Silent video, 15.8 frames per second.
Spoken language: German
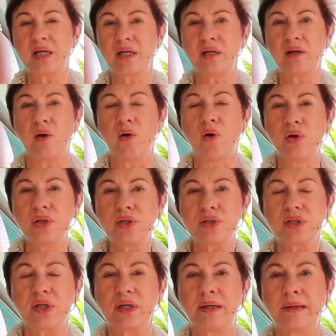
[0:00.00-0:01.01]
äh, äh, äh
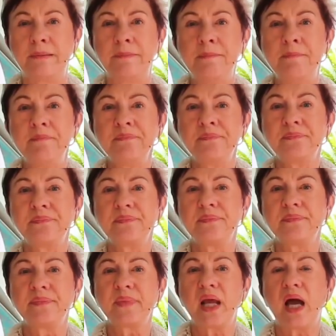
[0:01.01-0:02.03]
und äh,
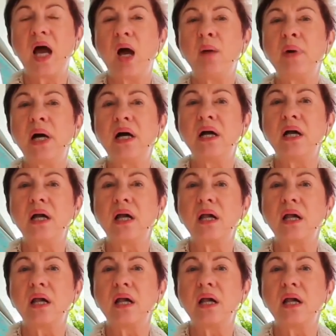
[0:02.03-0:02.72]
aber